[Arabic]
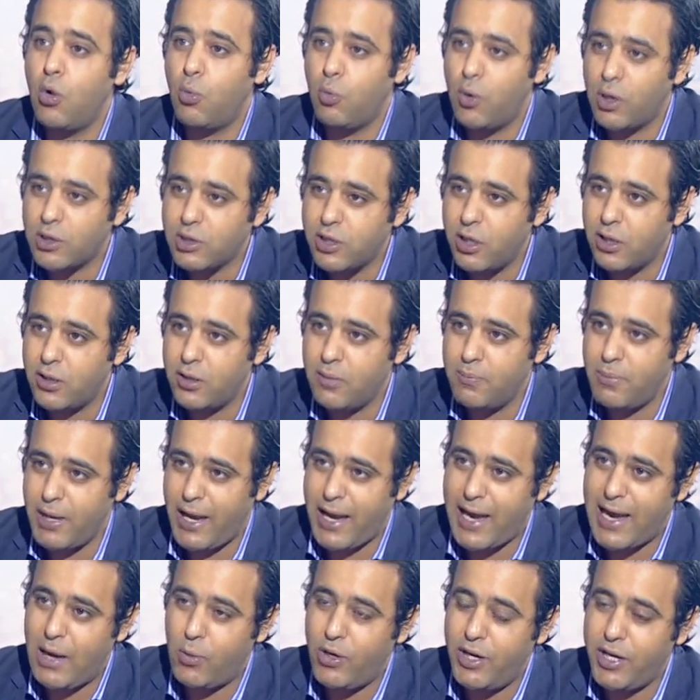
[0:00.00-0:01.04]
وطن
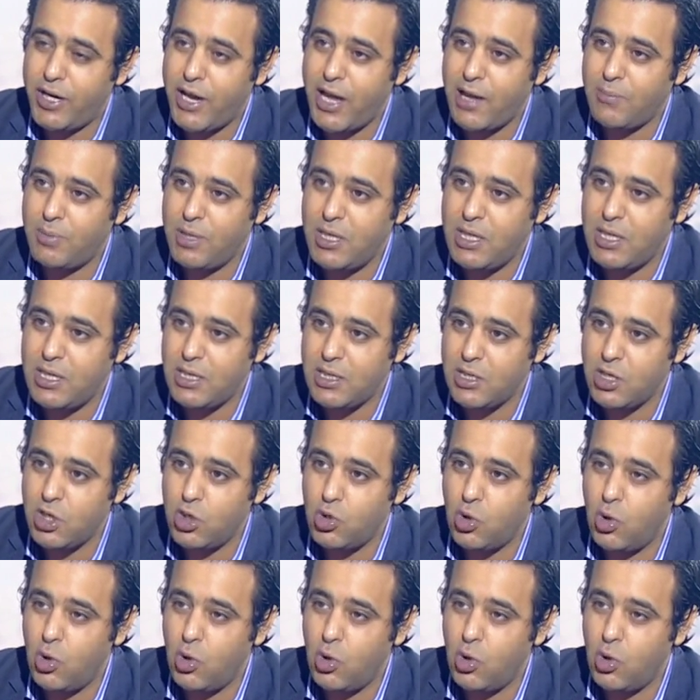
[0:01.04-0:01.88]
بيحاول ارهابيين ان